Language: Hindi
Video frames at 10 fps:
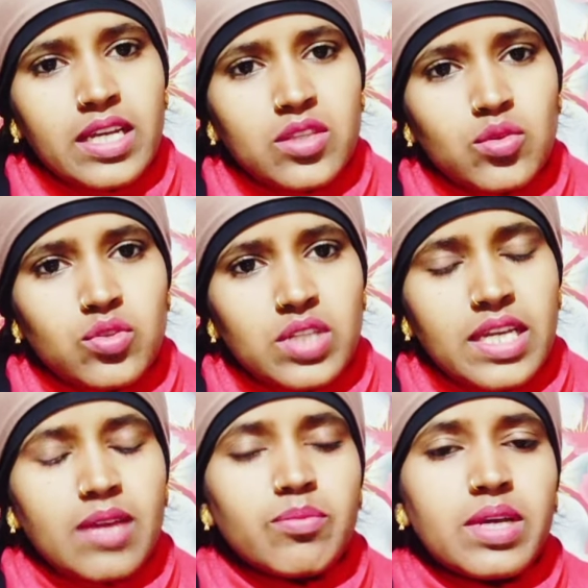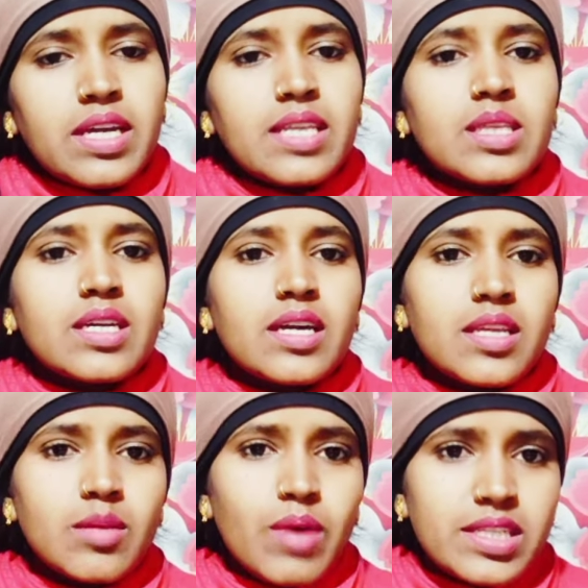एक दूसरे के बेहद
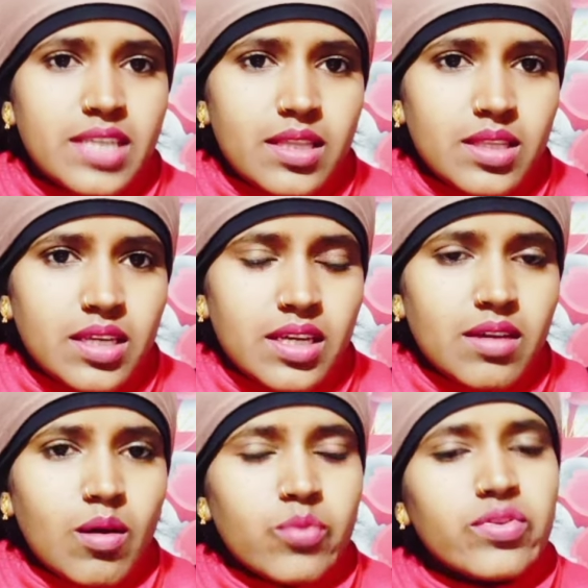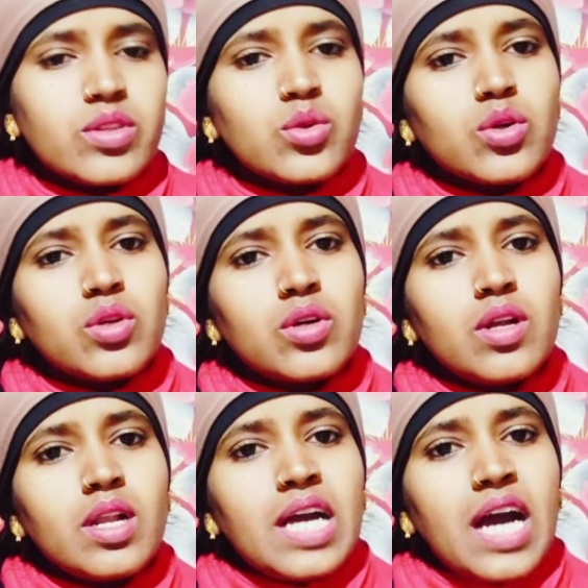करीब आ जाते हैं और फिर दोनों